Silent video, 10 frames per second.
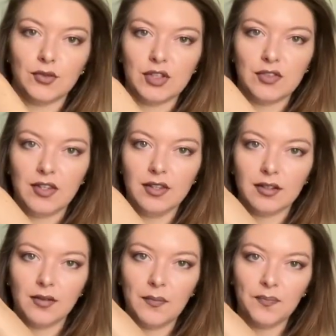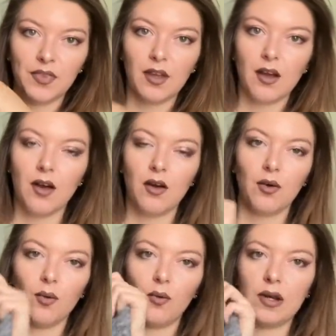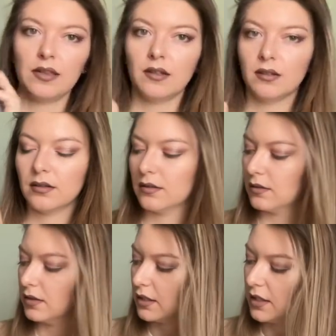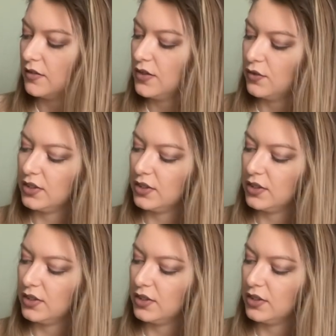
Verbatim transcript: вот свитер. Он, э, скорее всего,